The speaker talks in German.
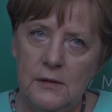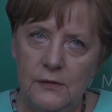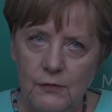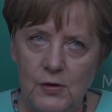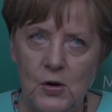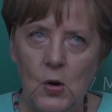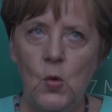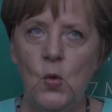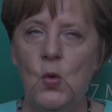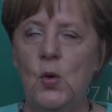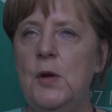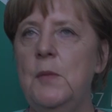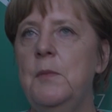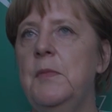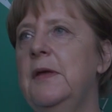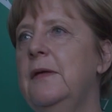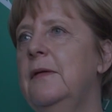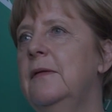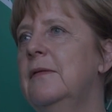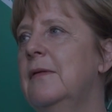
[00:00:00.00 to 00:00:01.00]
Ich wiederhole
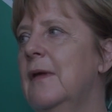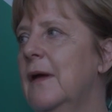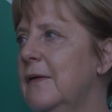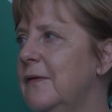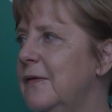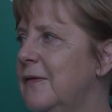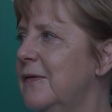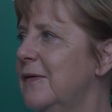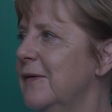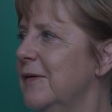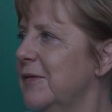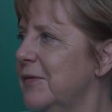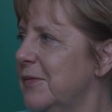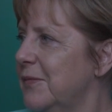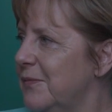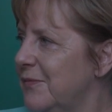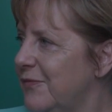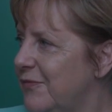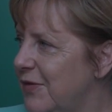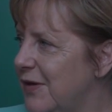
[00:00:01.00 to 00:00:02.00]
mich, dass äh,
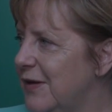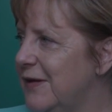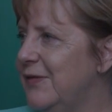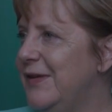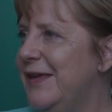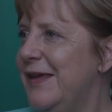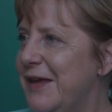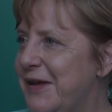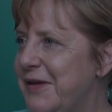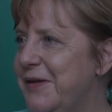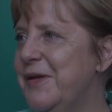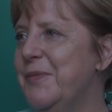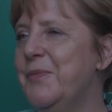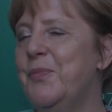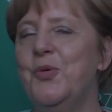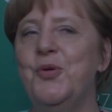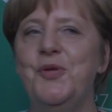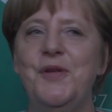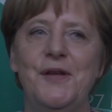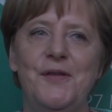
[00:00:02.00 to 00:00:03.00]
wir gegen den
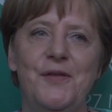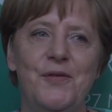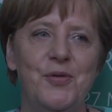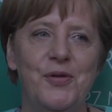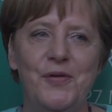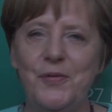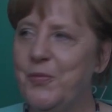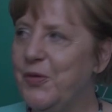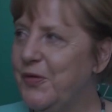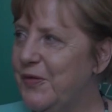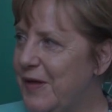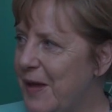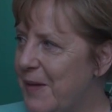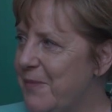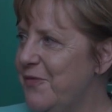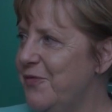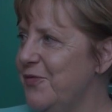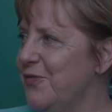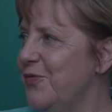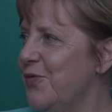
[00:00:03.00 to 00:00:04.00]
Protektionismus
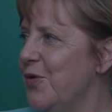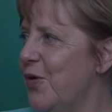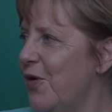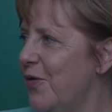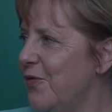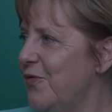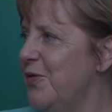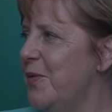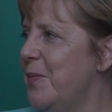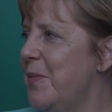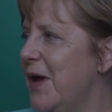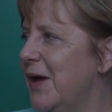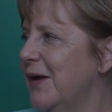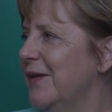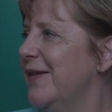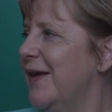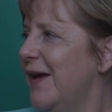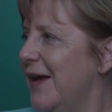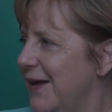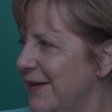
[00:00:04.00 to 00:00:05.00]
kämpfen, für offene
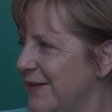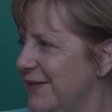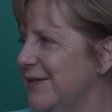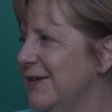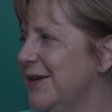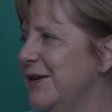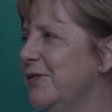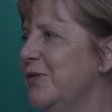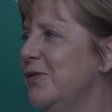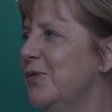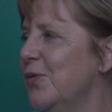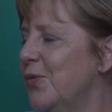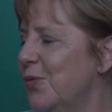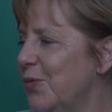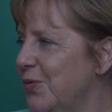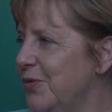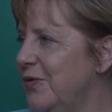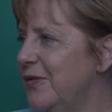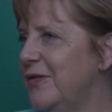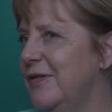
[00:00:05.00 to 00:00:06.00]
Märkte eintreten
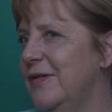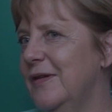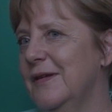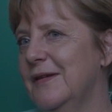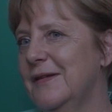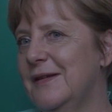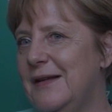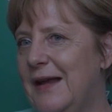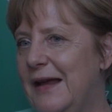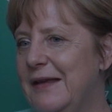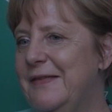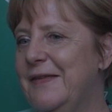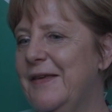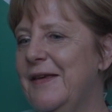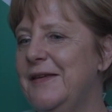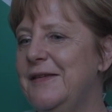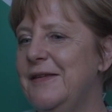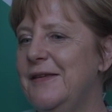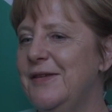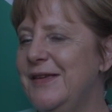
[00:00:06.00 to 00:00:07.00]
und äh,
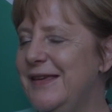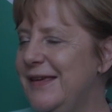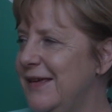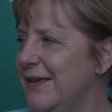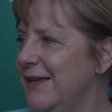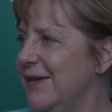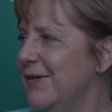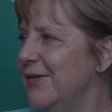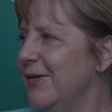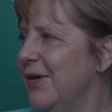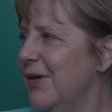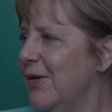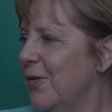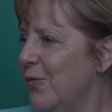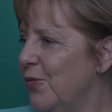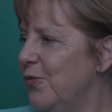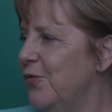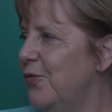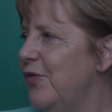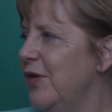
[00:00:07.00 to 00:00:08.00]
gleichzeitig gegen
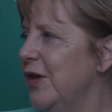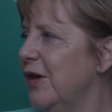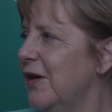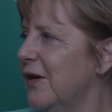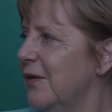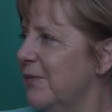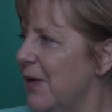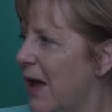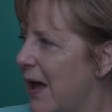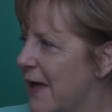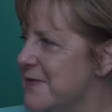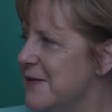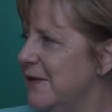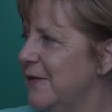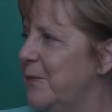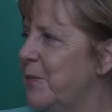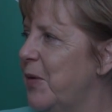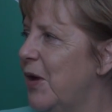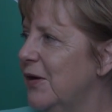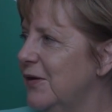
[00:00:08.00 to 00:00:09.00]
unfaire
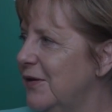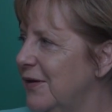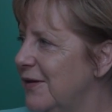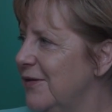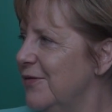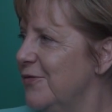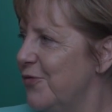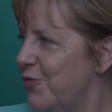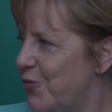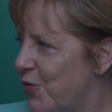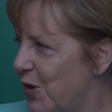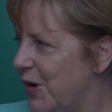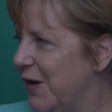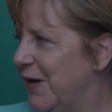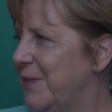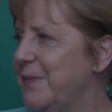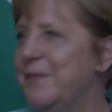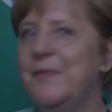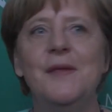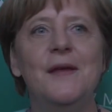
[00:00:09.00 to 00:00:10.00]
Handelspraktiken
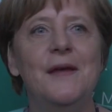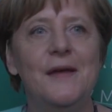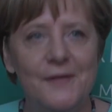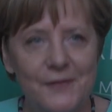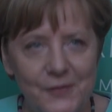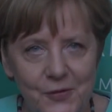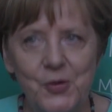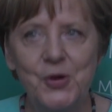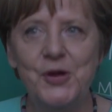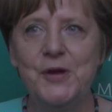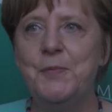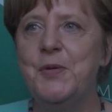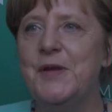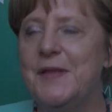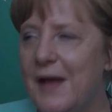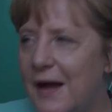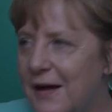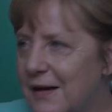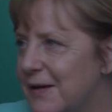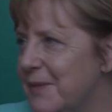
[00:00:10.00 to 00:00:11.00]
vorgehen. Aber so, ich
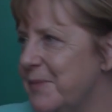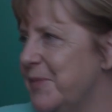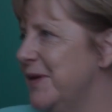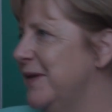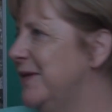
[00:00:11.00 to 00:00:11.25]
bedanke